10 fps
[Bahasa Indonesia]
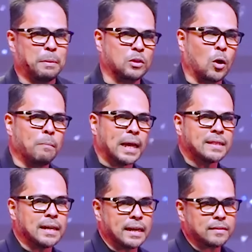
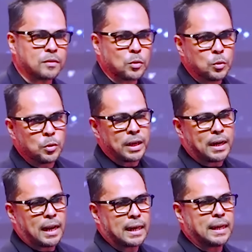Pertobatan yang
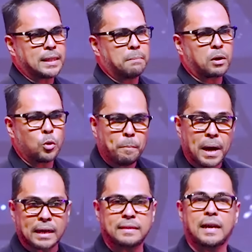sesungguhnya adalah kita
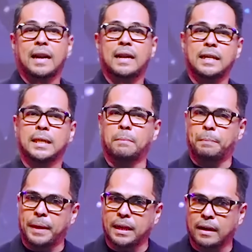merubah cara kita
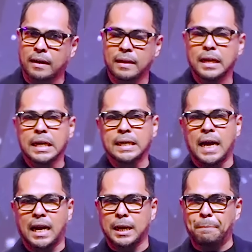berpikir
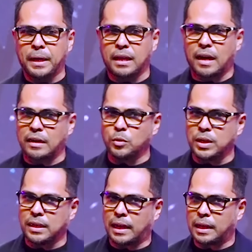dari pikiran
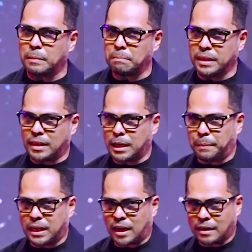dunia menjadi
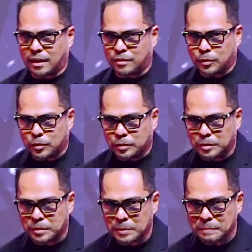pikiran Kristus.